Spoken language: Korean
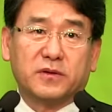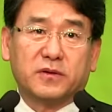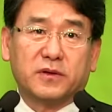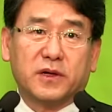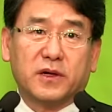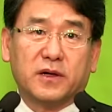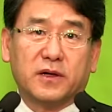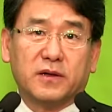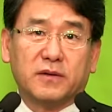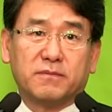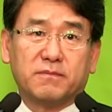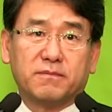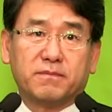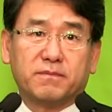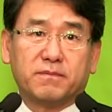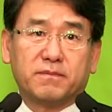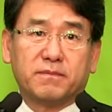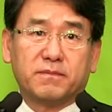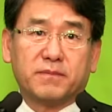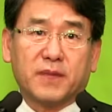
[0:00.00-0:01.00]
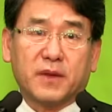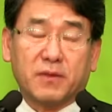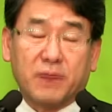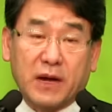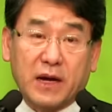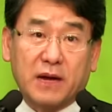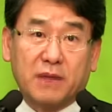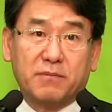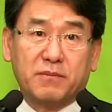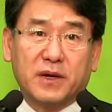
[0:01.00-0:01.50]
거야.
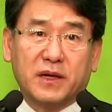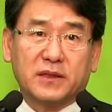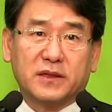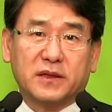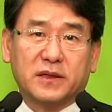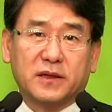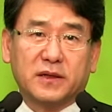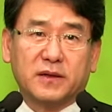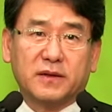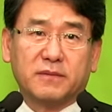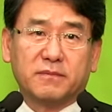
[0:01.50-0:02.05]
말 한마디에.